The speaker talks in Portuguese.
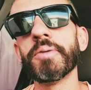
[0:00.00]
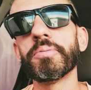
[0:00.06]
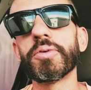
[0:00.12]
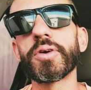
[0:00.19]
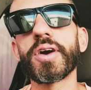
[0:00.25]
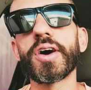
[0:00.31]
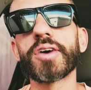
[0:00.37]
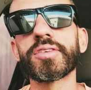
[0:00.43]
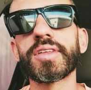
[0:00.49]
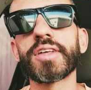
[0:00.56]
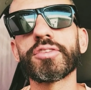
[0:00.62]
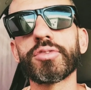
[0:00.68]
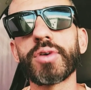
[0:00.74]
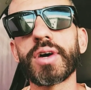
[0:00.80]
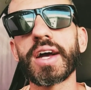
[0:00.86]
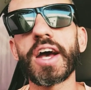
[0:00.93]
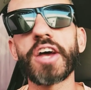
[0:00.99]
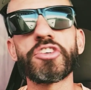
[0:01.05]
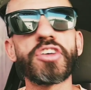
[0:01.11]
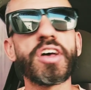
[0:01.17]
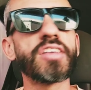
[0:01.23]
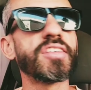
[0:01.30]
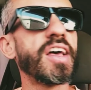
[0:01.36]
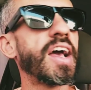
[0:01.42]
Por causa da sua
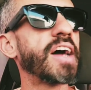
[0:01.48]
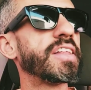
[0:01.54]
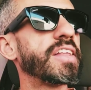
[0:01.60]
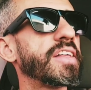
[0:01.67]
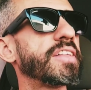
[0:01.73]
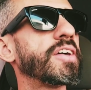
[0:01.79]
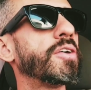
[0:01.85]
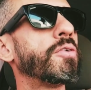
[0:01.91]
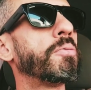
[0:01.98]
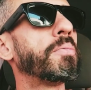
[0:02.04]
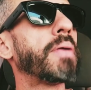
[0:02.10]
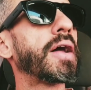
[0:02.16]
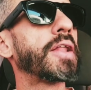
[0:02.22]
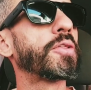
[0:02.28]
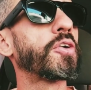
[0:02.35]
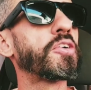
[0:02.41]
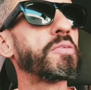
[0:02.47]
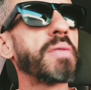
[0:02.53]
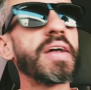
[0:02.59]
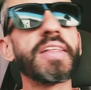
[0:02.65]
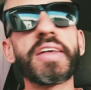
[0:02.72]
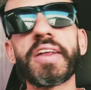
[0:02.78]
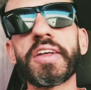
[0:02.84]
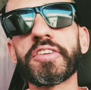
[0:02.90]
cachaçaiada, então o paletó de
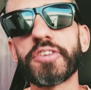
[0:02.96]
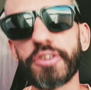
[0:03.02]
madeira